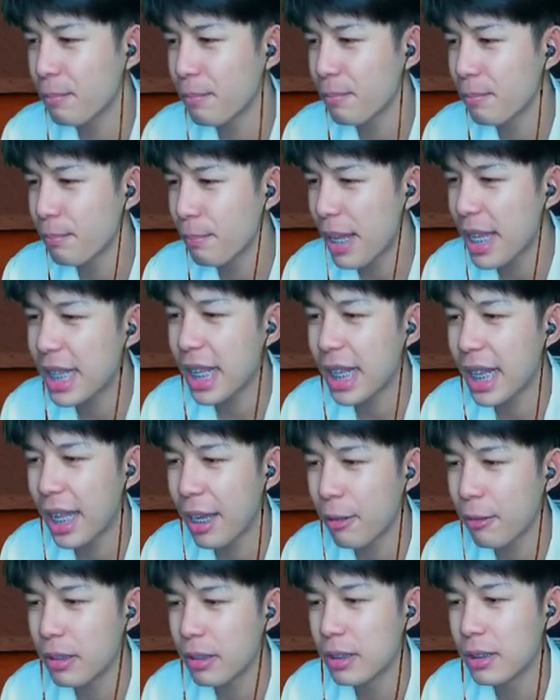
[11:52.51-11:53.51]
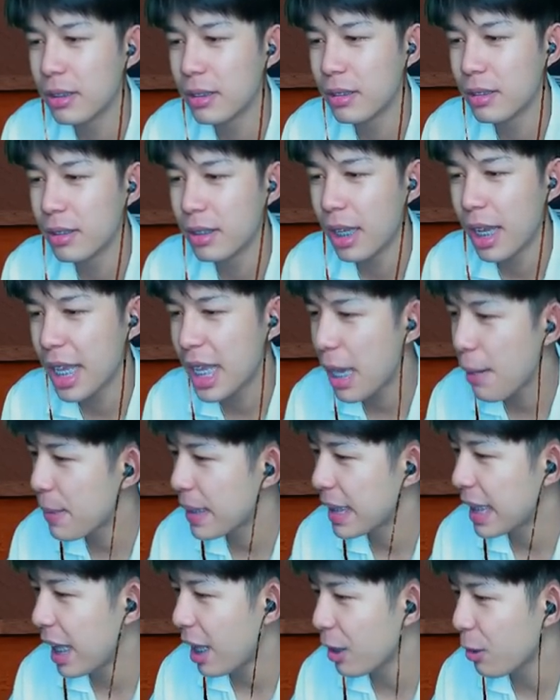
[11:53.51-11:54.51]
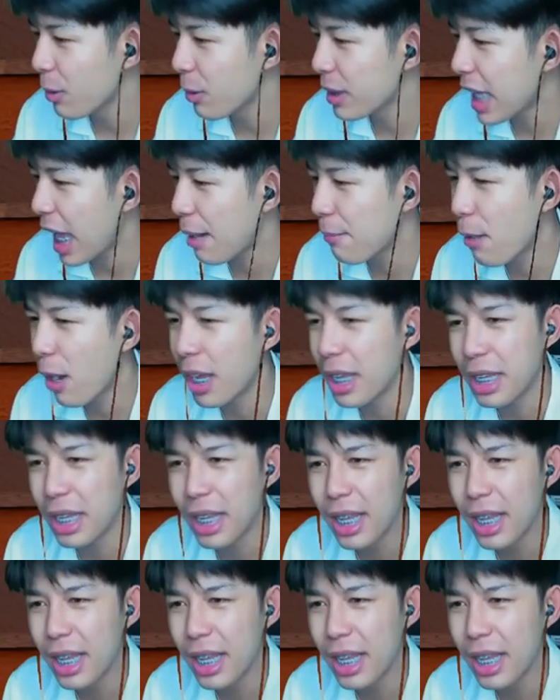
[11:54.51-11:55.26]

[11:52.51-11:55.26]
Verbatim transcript: ปีที่แล้วเฮียปีที่แล้วลงยั้งบ่อย